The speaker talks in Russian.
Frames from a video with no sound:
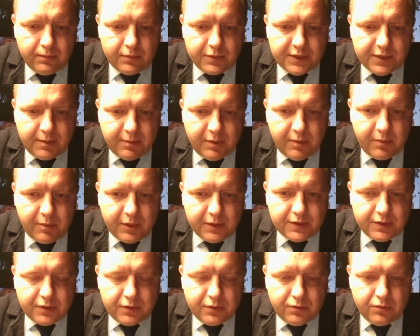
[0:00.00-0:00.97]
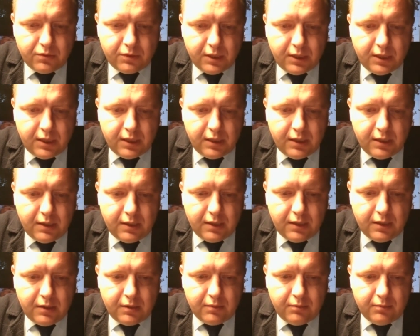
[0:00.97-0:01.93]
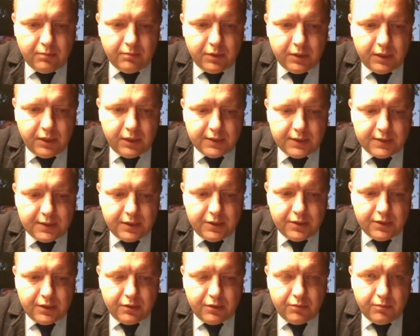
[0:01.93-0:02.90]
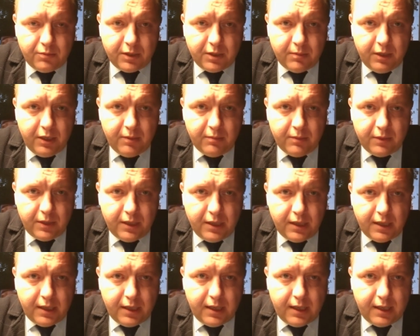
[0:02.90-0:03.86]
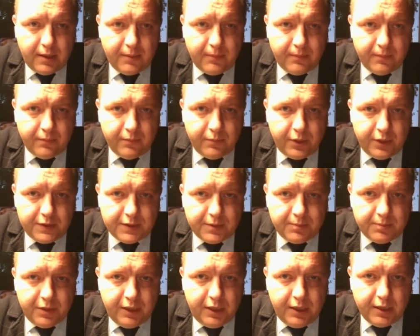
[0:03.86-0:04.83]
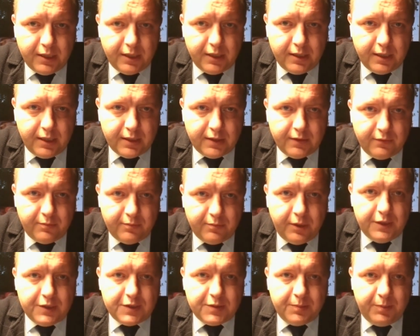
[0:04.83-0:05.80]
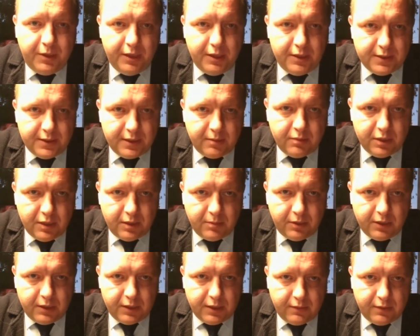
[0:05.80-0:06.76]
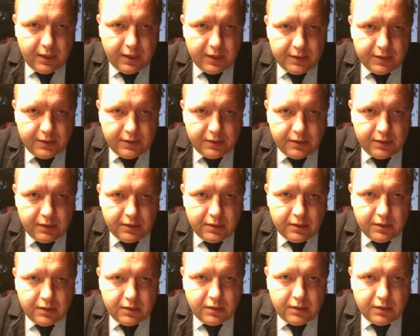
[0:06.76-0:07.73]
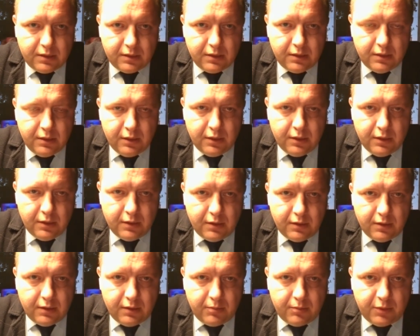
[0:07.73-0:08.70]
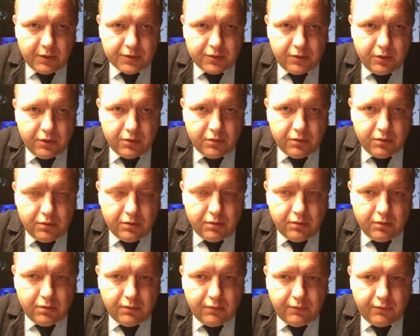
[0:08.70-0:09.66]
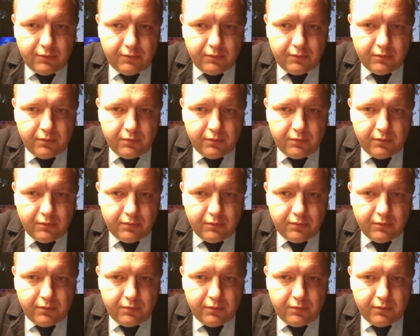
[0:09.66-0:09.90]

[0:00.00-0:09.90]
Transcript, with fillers: сама процедура была достаточно ну, проблемной, а прицепные агрегаты в принципе нельзя было подавать а, поскольку